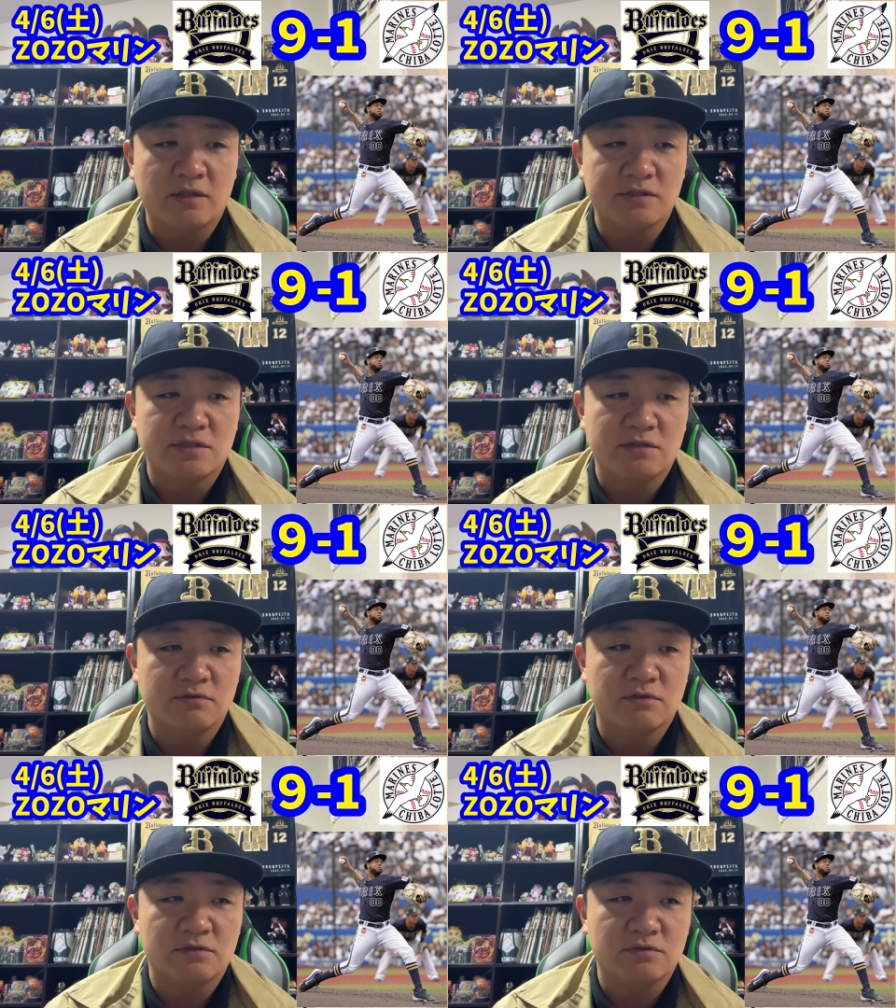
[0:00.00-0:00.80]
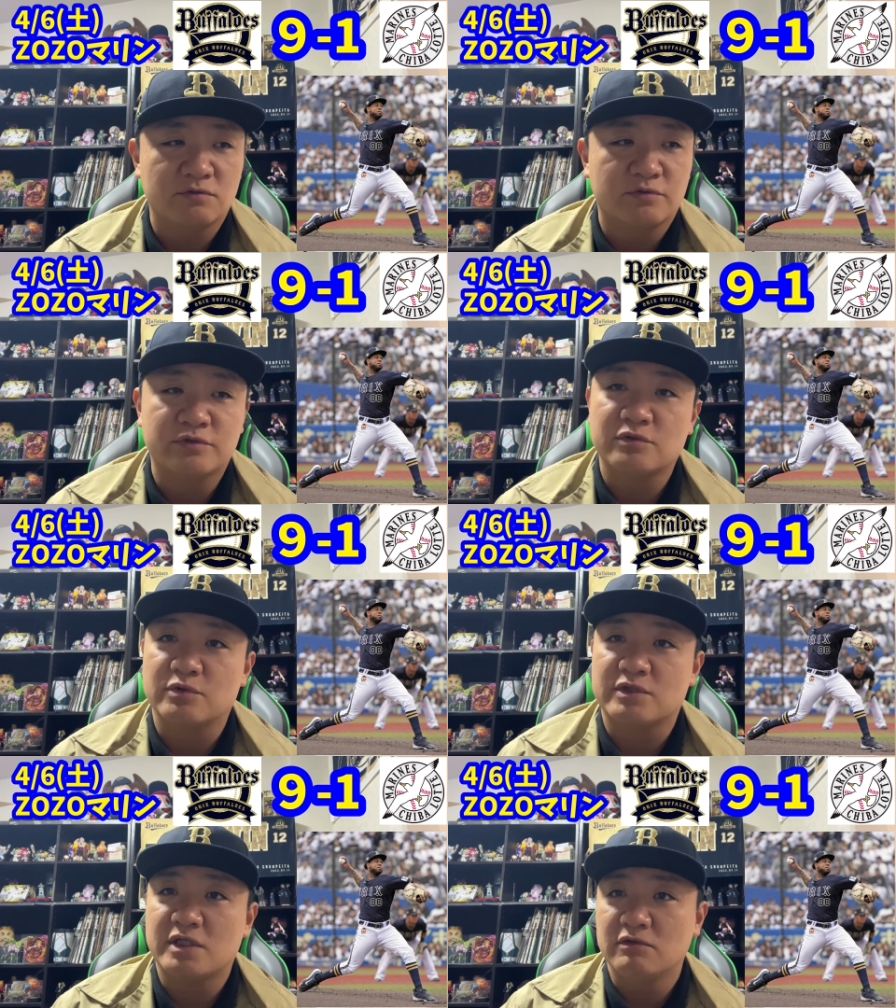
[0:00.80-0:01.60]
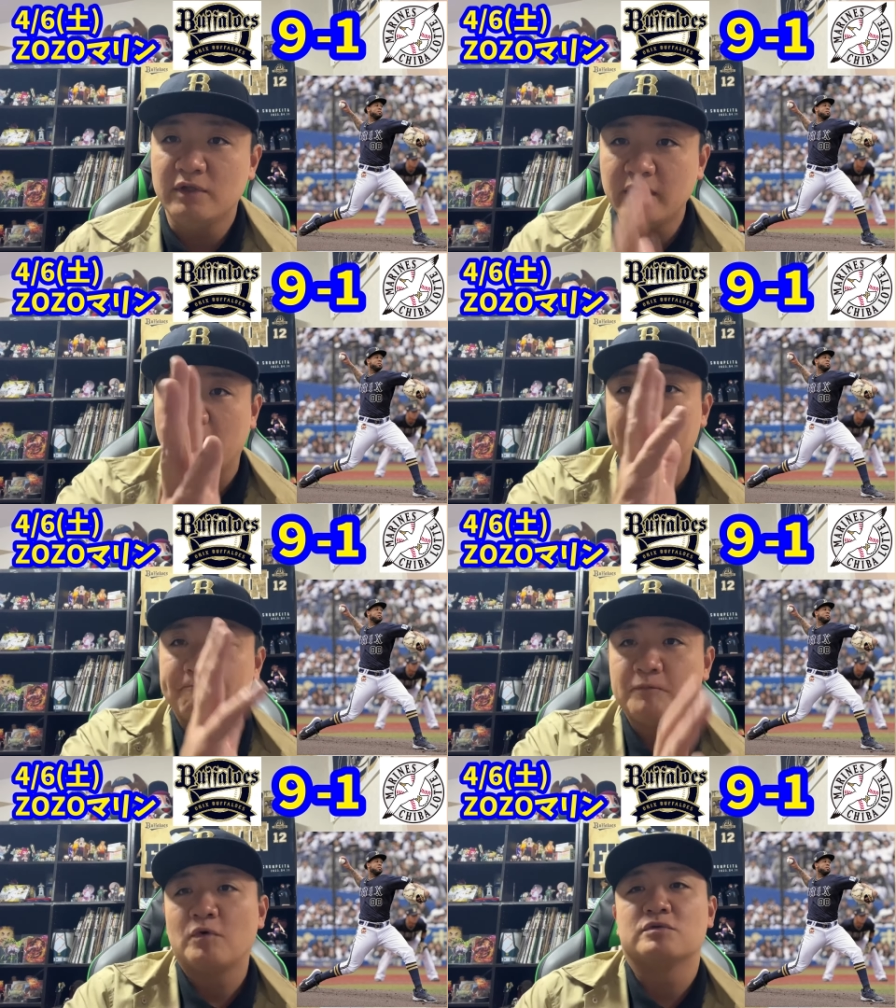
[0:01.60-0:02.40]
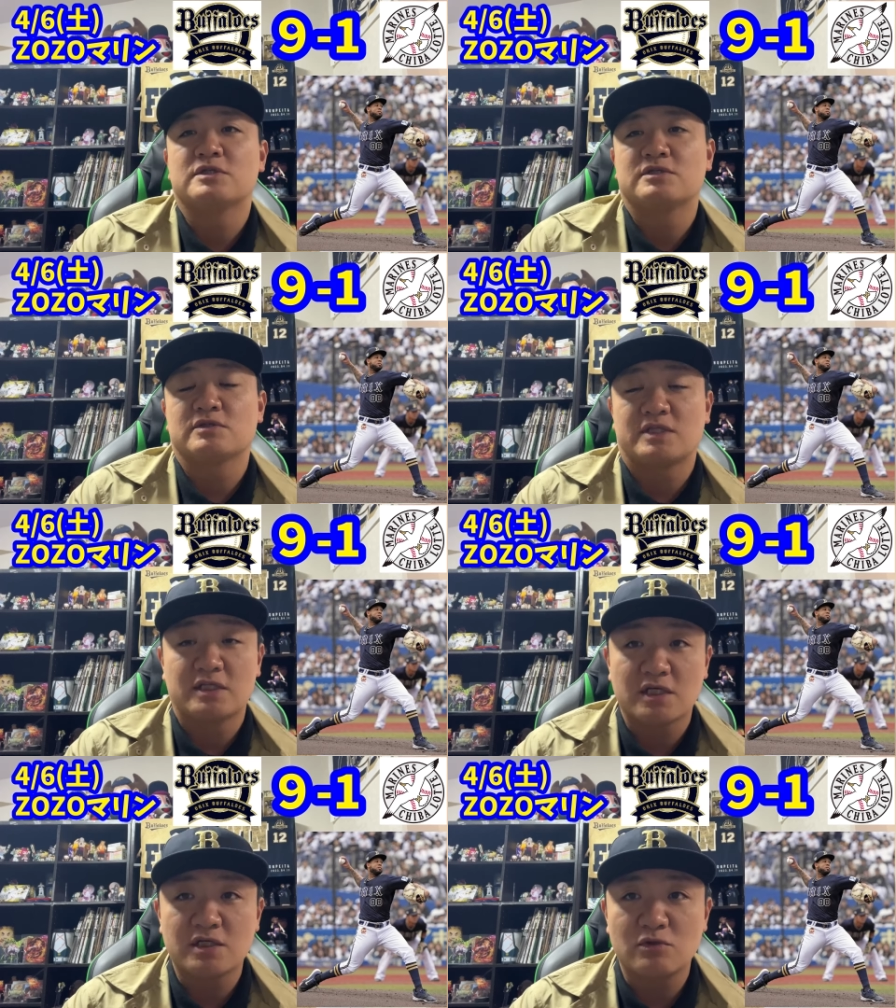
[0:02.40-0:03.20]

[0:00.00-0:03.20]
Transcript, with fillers: 打線がちょっと復調した上で、本日の佐々木